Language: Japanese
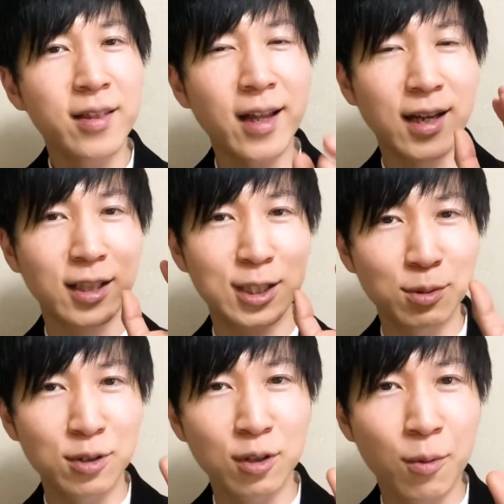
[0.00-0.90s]
何か自
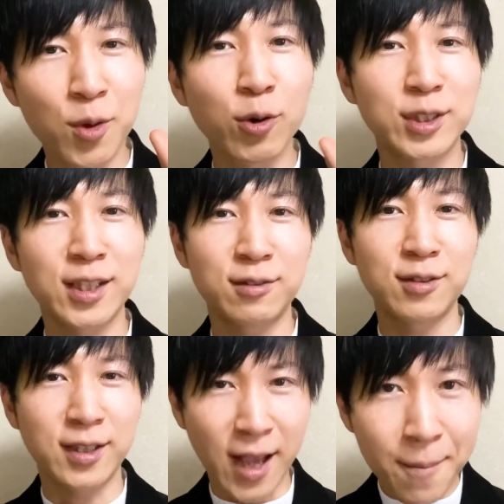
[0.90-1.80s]
分の名字につ
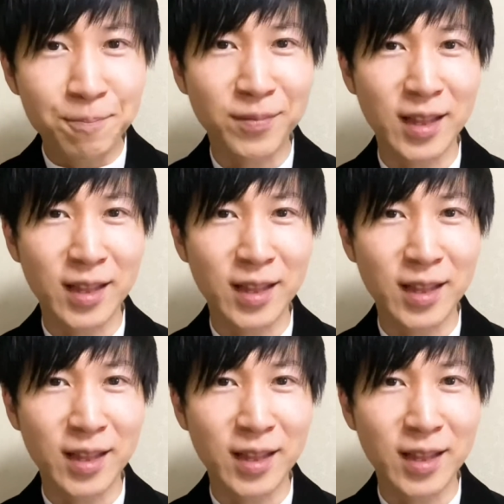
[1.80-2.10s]
いて、